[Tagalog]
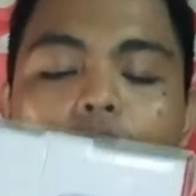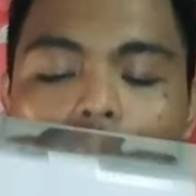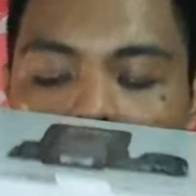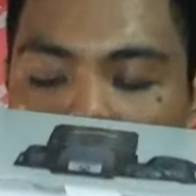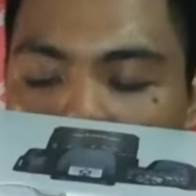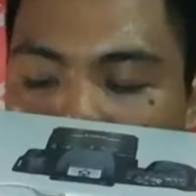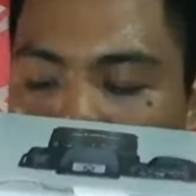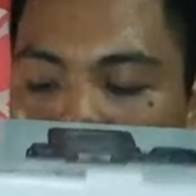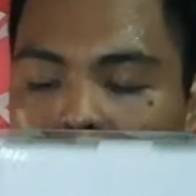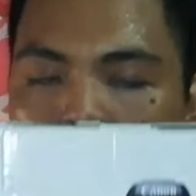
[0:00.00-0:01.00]
So, ang Canon
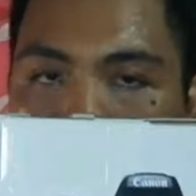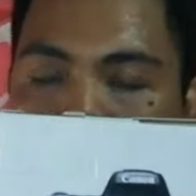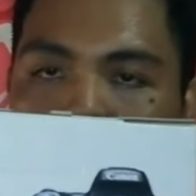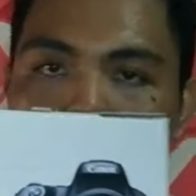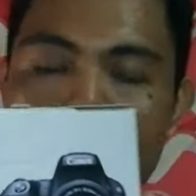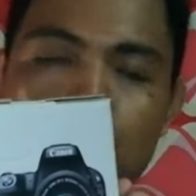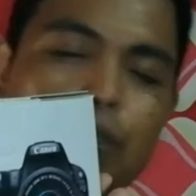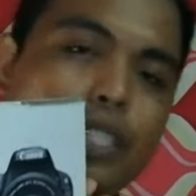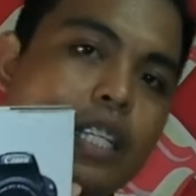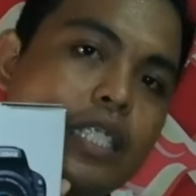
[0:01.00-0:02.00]
na to, may free po
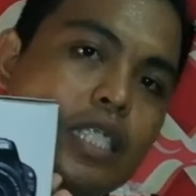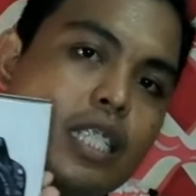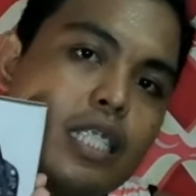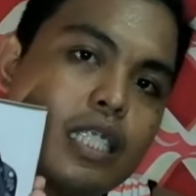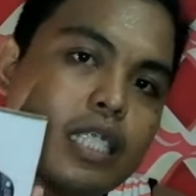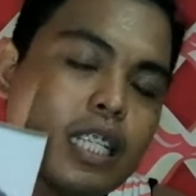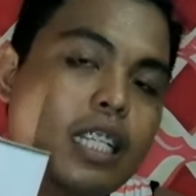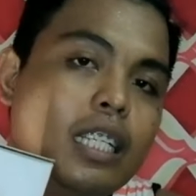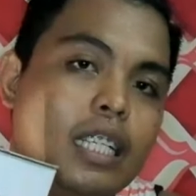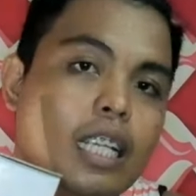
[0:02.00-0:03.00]
siyang 16
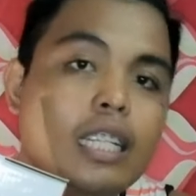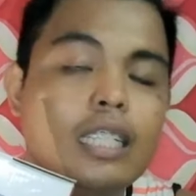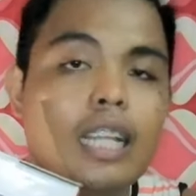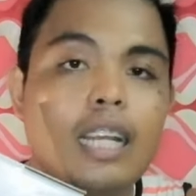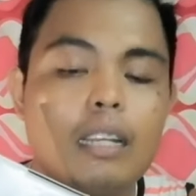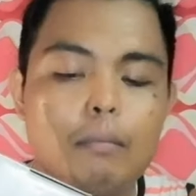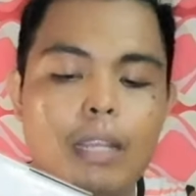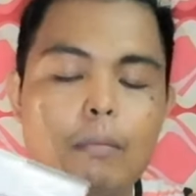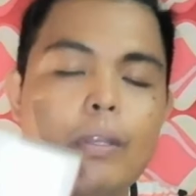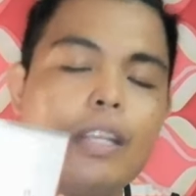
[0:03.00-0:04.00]
gig na
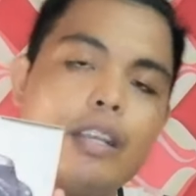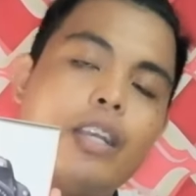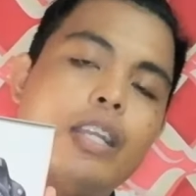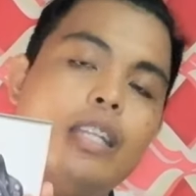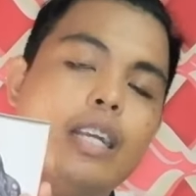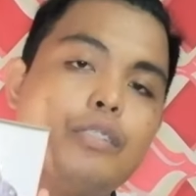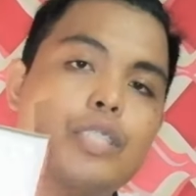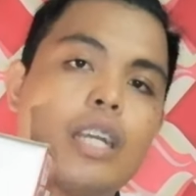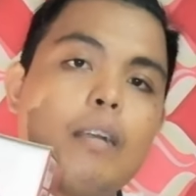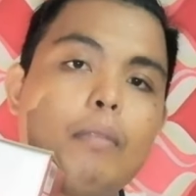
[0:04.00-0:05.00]
memory card at
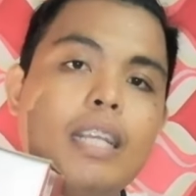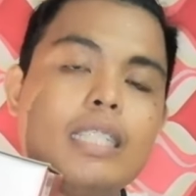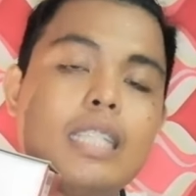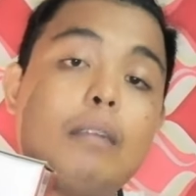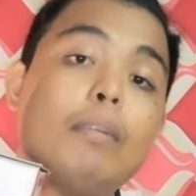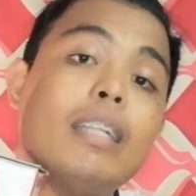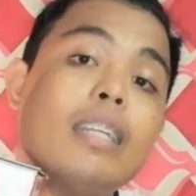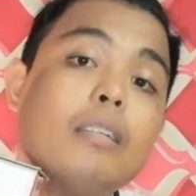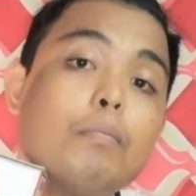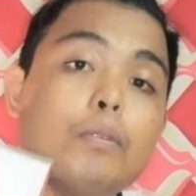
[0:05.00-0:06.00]
saka may kasama na
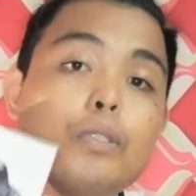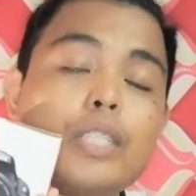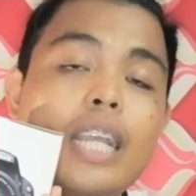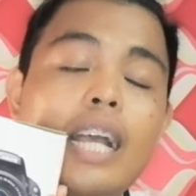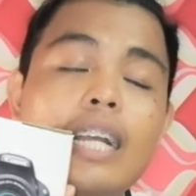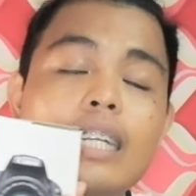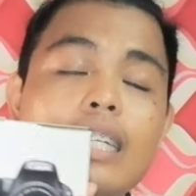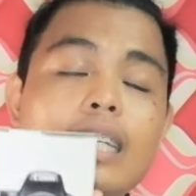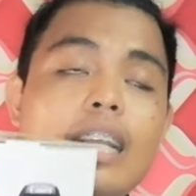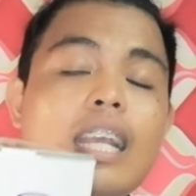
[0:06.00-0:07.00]
rin po siyang
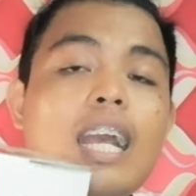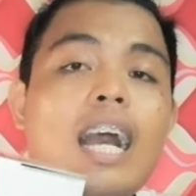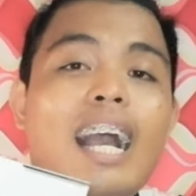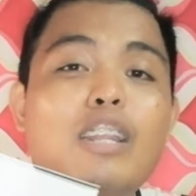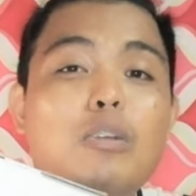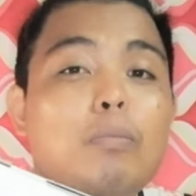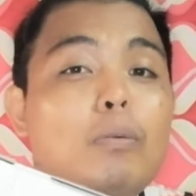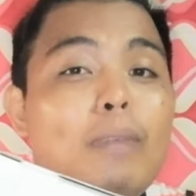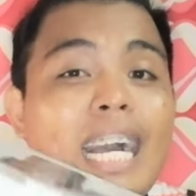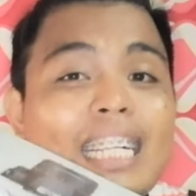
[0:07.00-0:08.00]
ano po
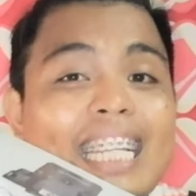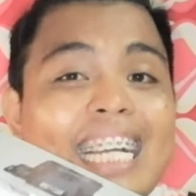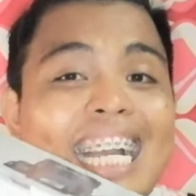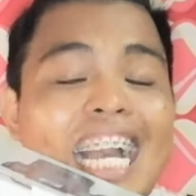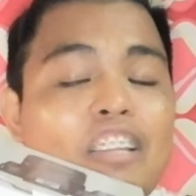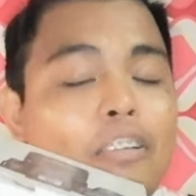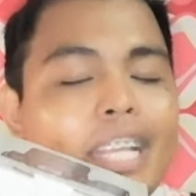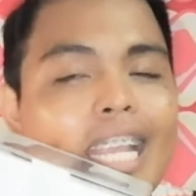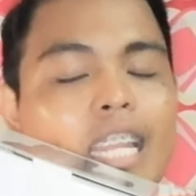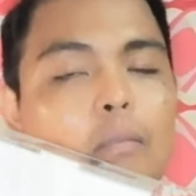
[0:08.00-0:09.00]
bag ng Canon.
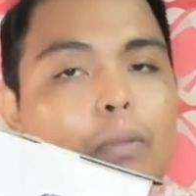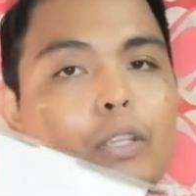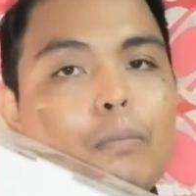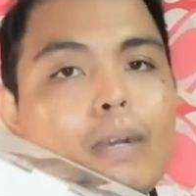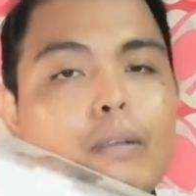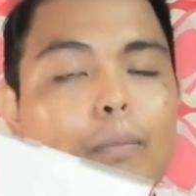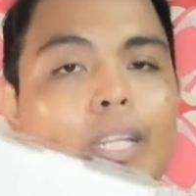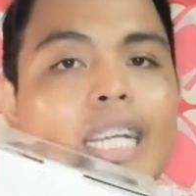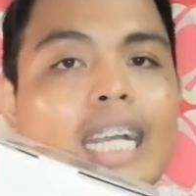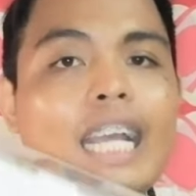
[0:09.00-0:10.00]
Kaya lang po yung bag po
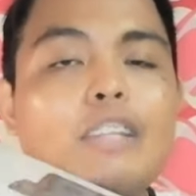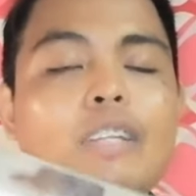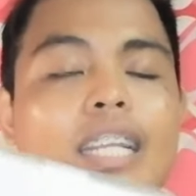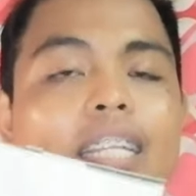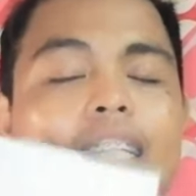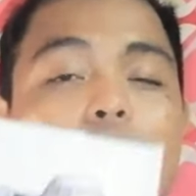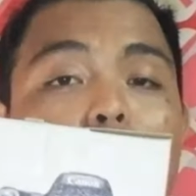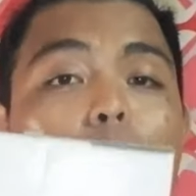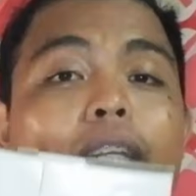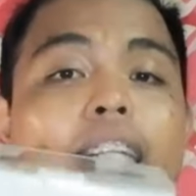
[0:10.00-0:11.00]
ng Canon, eh, hindi ko
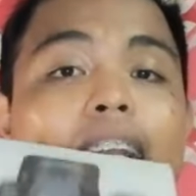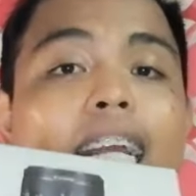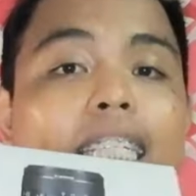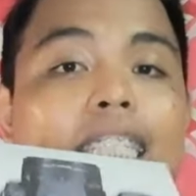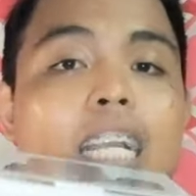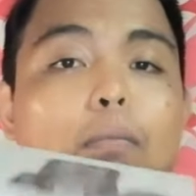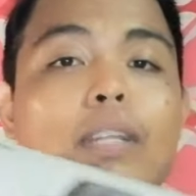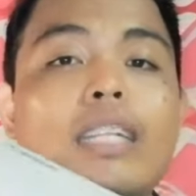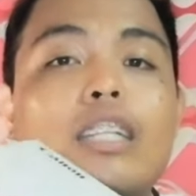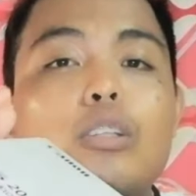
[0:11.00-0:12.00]
po, po nadala kasi nga po
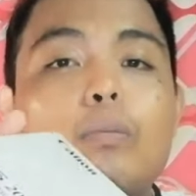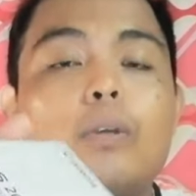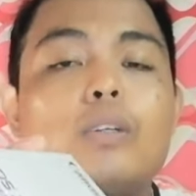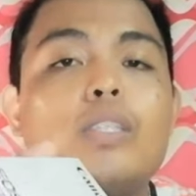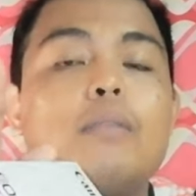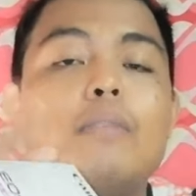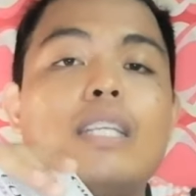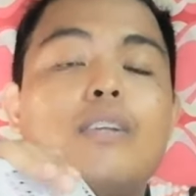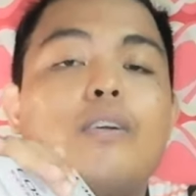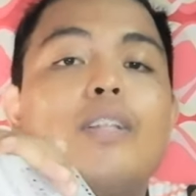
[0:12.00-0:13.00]
nandito po ako sa
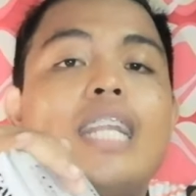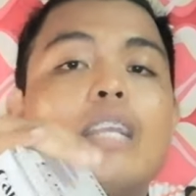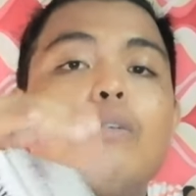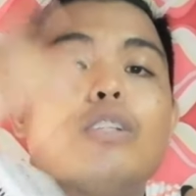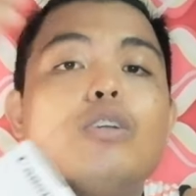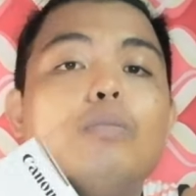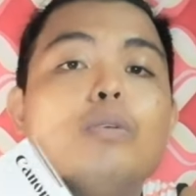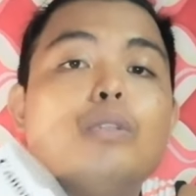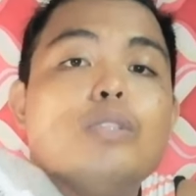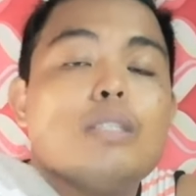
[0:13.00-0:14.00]
Bicol. Naiwan ko po
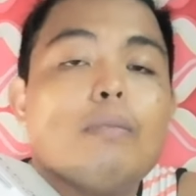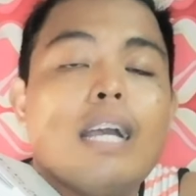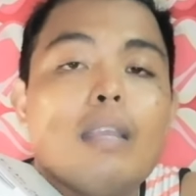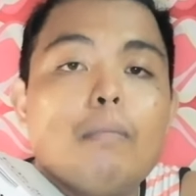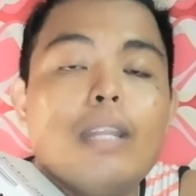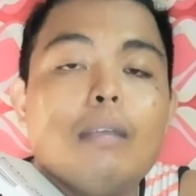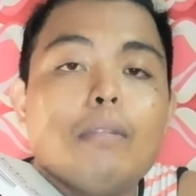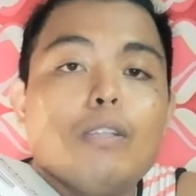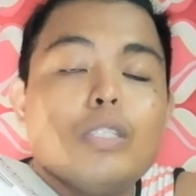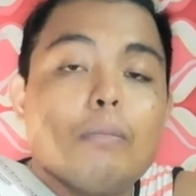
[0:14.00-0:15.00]
dun sa bahay po namin
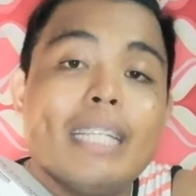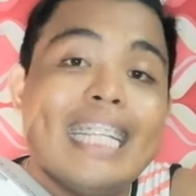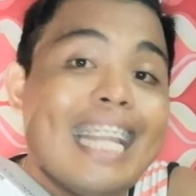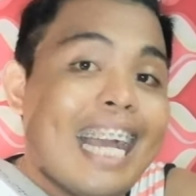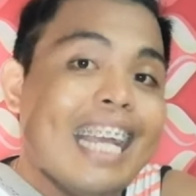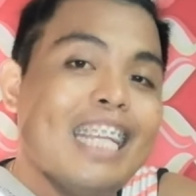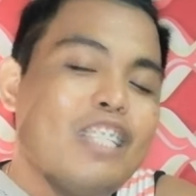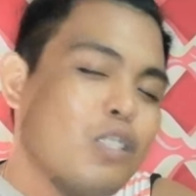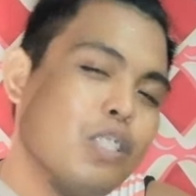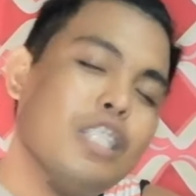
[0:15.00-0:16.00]
dun sa Manila.
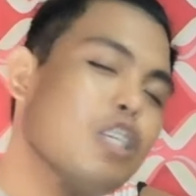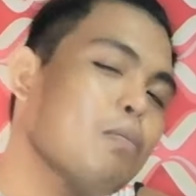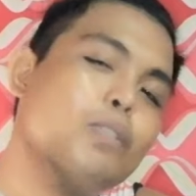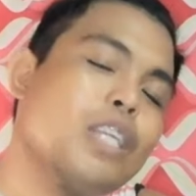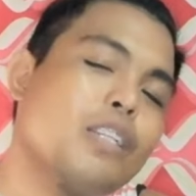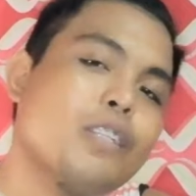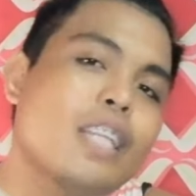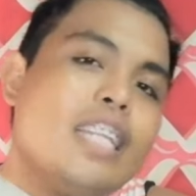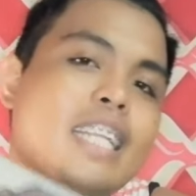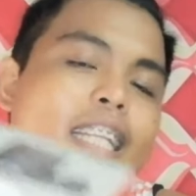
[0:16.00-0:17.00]
So, hindi ko po, po siya
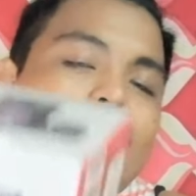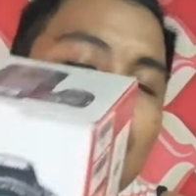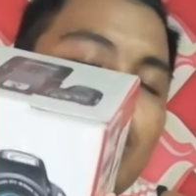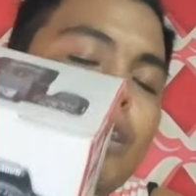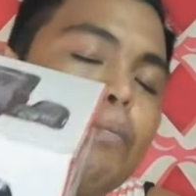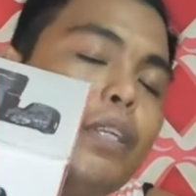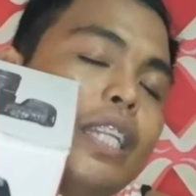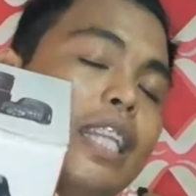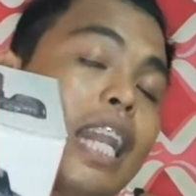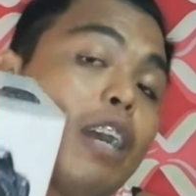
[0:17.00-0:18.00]
tatanin nadala. Ito lang po yung
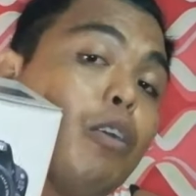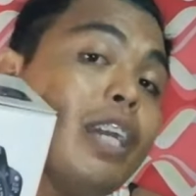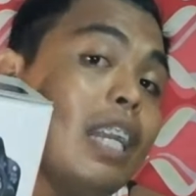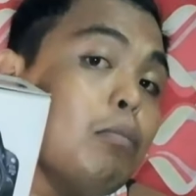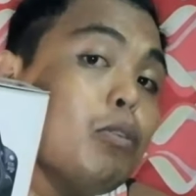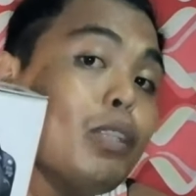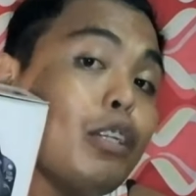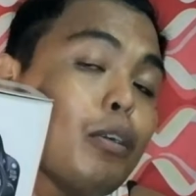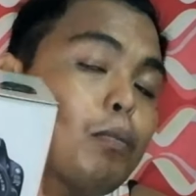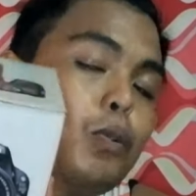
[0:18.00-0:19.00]
nadala ko. Nakalimutan
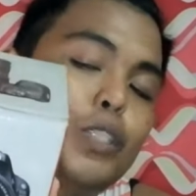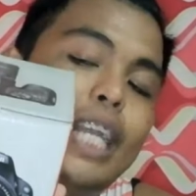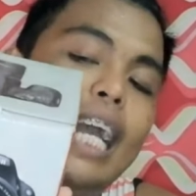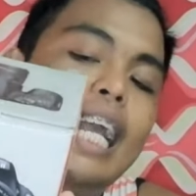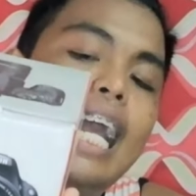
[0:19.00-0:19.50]
ko po siya.